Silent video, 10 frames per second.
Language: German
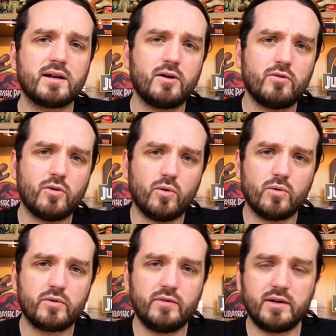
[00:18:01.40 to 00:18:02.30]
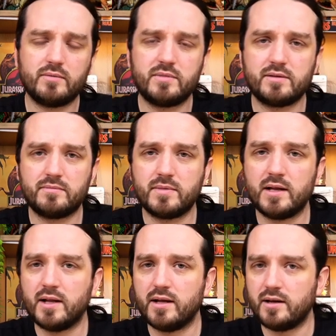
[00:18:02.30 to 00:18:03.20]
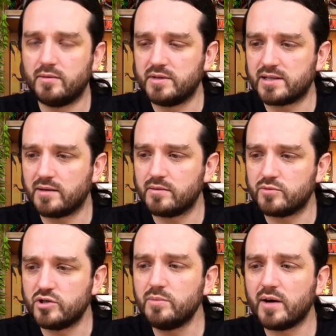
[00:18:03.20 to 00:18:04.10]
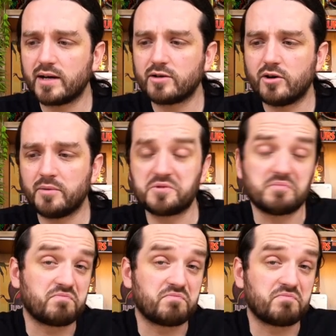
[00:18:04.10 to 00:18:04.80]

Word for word: auch Owen, wie er mit, dem, äh, mit seinem Jeep ankommt